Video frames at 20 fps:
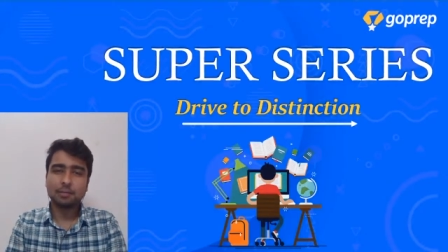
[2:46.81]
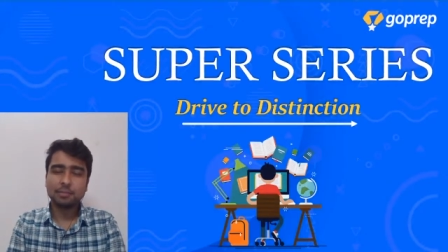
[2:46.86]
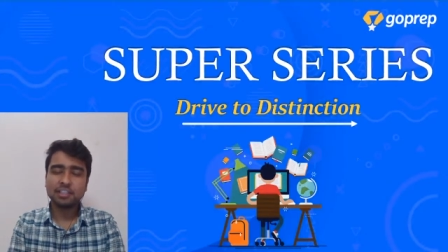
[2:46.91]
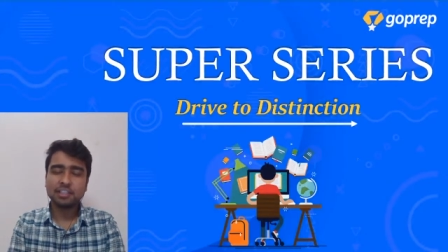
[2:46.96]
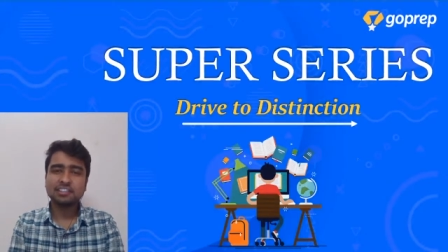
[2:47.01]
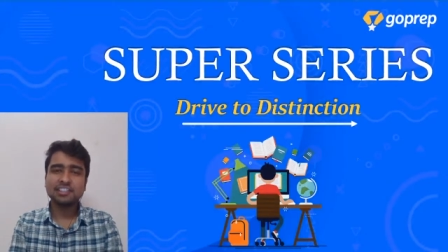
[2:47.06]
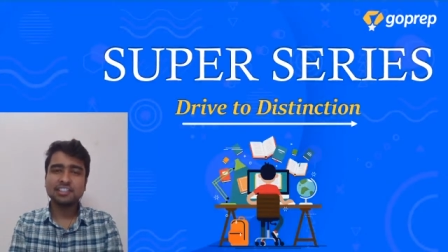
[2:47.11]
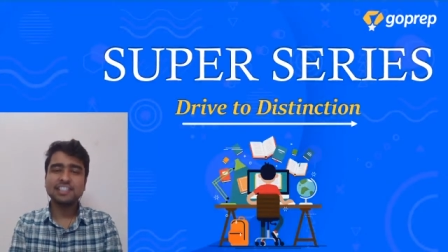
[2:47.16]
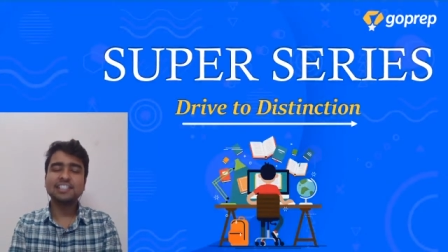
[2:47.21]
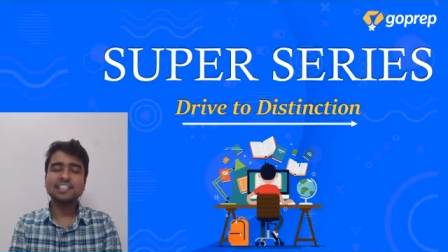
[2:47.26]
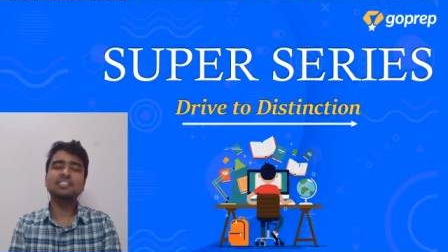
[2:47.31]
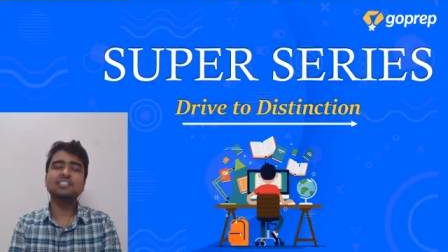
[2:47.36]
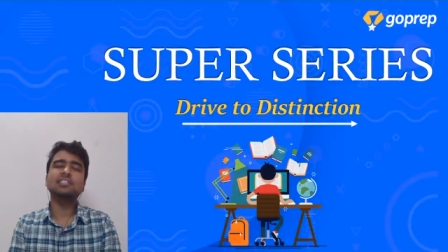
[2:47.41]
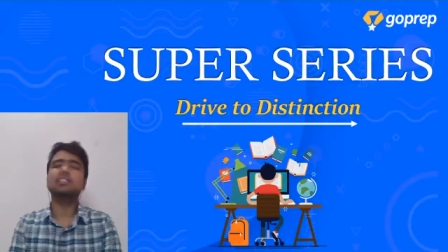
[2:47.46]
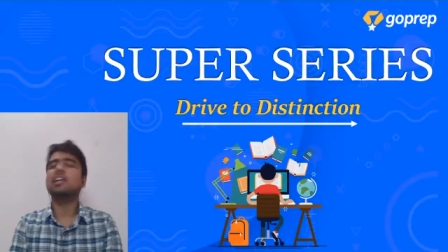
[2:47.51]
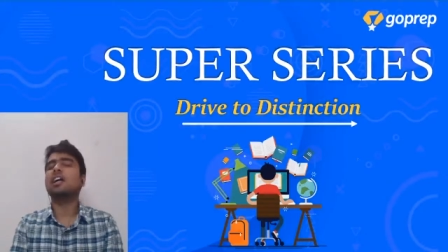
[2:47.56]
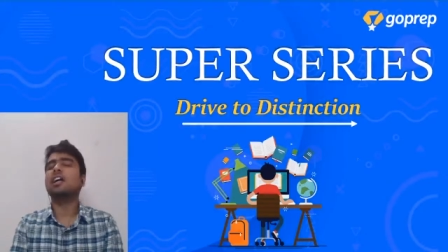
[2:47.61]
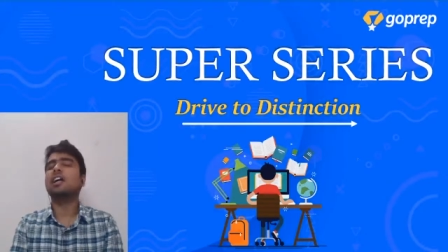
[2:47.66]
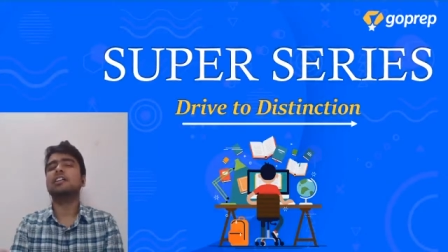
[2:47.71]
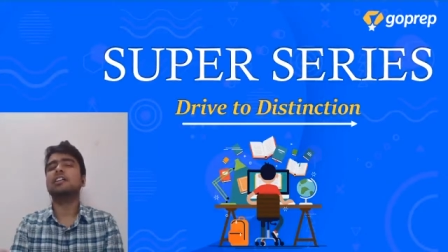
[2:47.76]
hum ek series
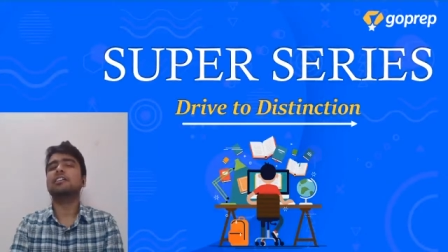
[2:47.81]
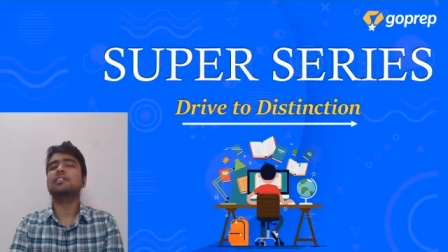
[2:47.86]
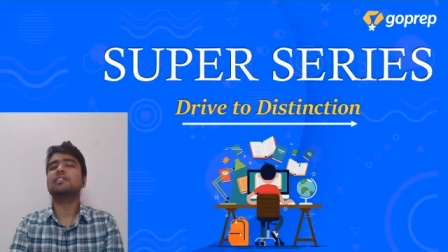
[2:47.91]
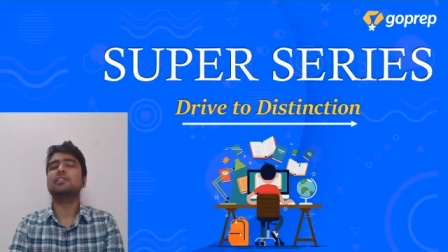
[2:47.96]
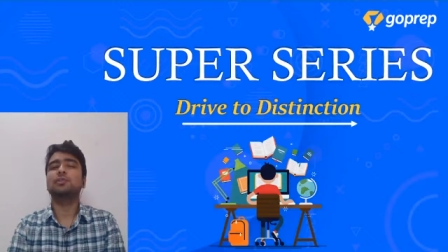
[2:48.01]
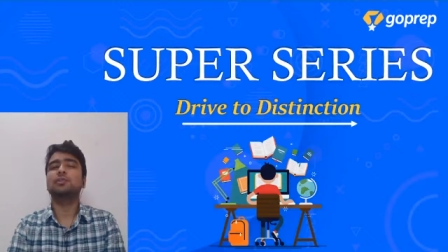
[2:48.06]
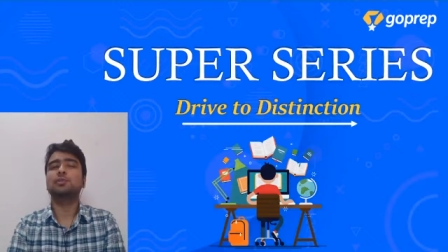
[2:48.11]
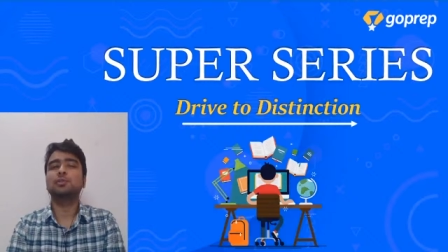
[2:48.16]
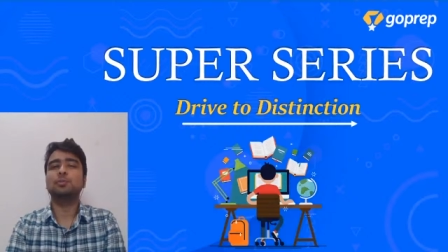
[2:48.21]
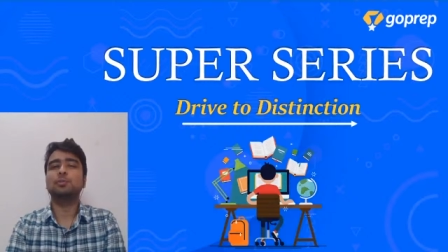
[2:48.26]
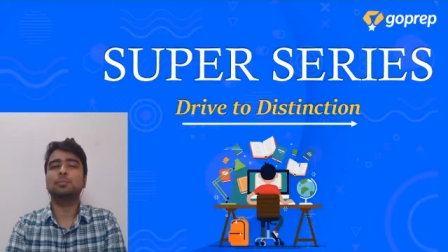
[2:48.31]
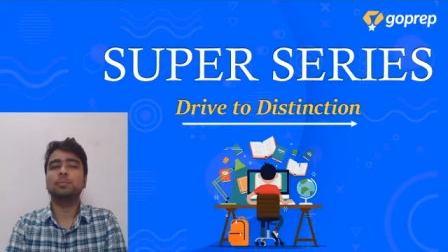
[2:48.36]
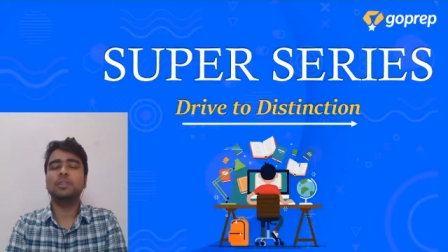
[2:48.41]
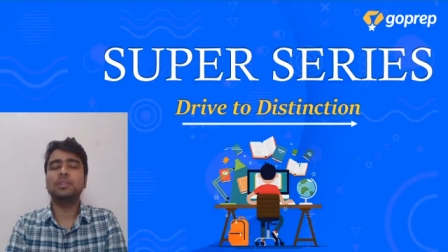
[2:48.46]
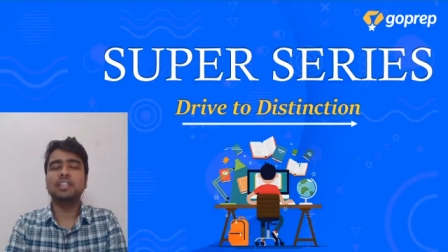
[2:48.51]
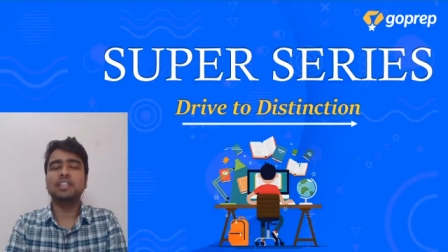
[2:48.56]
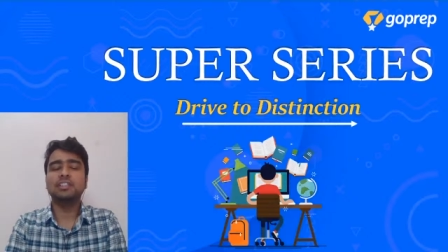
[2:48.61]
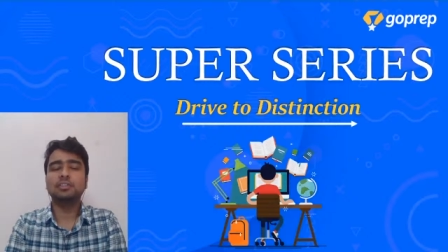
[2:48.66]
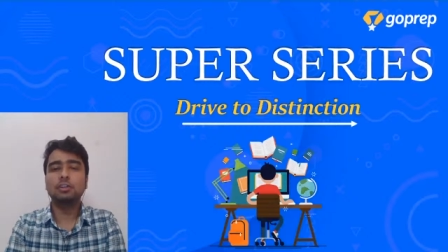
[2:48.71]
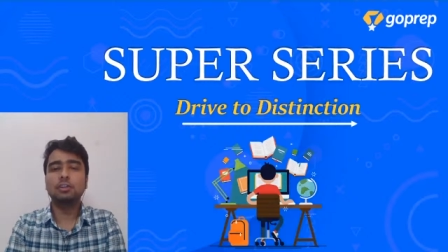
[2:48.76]
start kar rahe hain YouTube
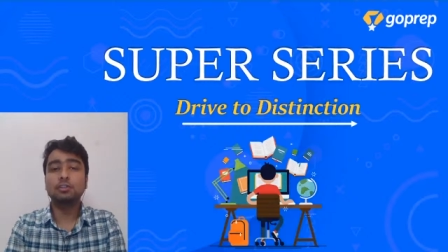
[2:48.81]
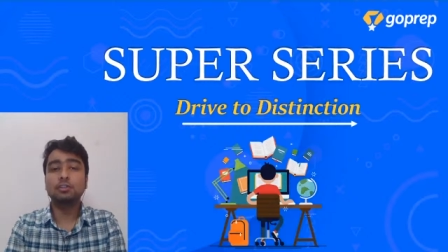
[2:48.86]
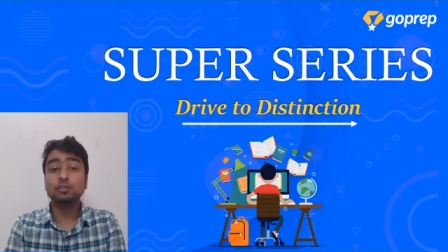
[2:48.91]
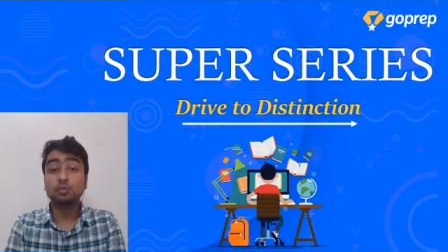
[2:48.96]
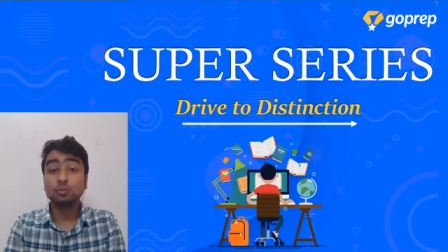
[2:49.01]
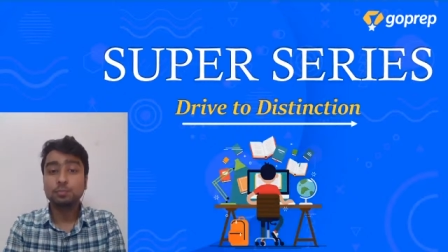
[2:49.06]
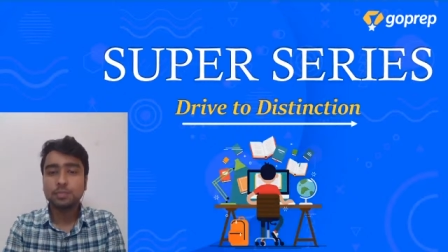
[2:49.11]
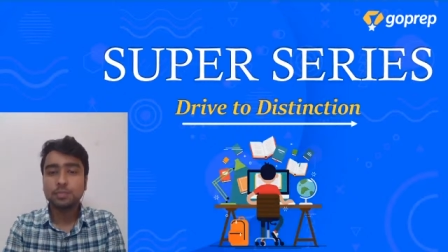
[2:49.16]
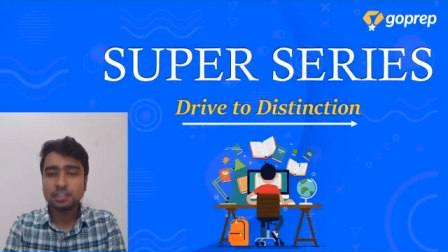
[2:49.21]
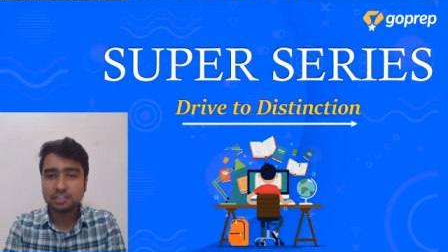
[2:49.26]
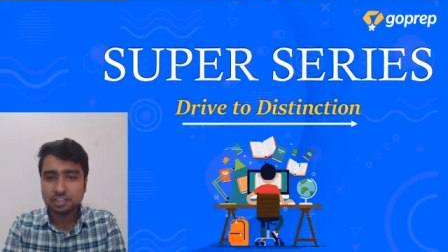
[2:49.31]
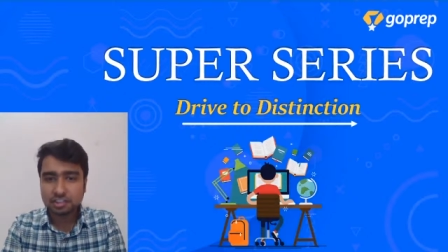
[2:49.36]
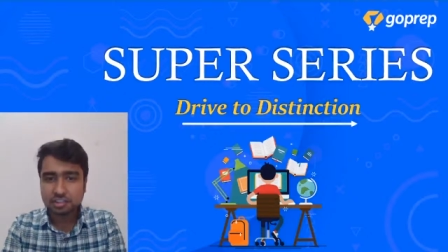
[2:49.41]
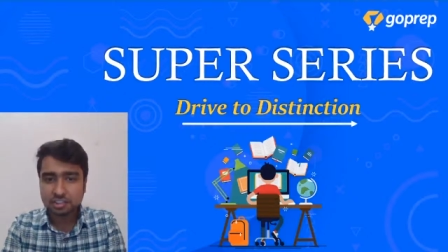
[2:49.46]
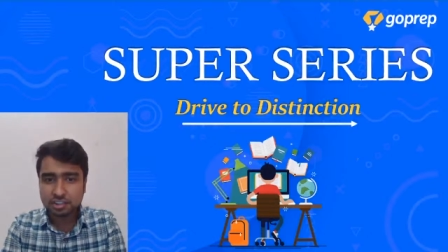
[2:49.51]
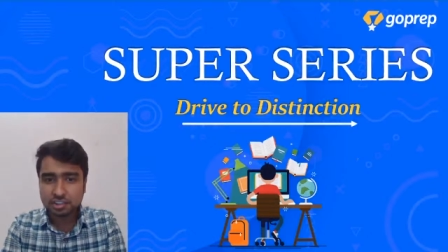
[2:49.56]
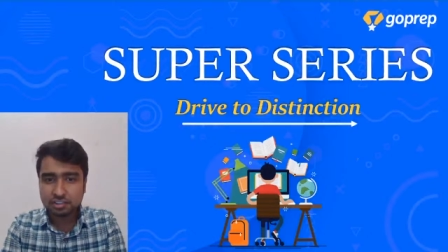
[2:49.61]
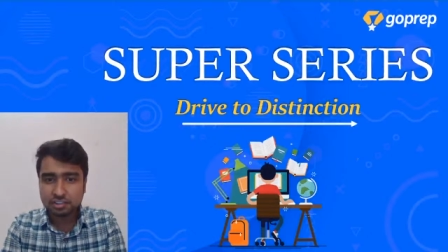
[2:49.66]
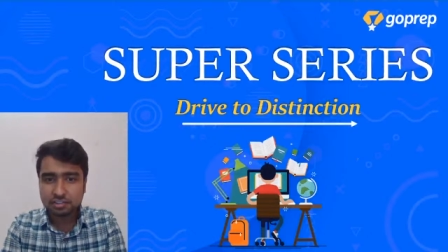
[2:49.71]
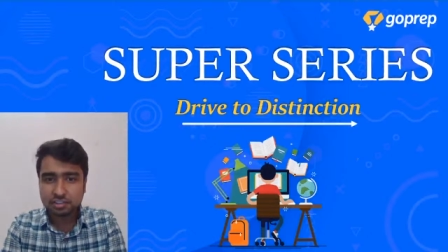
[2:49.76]
pe that's called Super
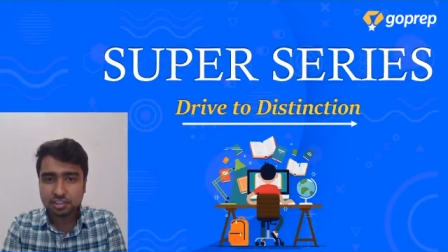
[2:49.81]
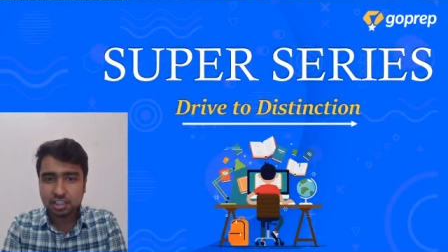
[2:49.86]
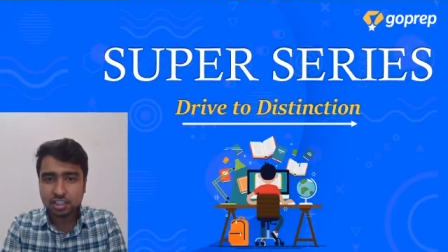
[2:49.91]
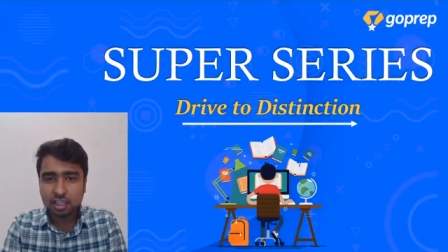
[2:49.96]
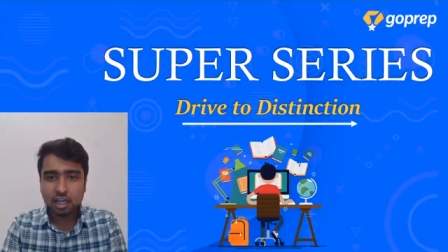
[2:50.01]
Series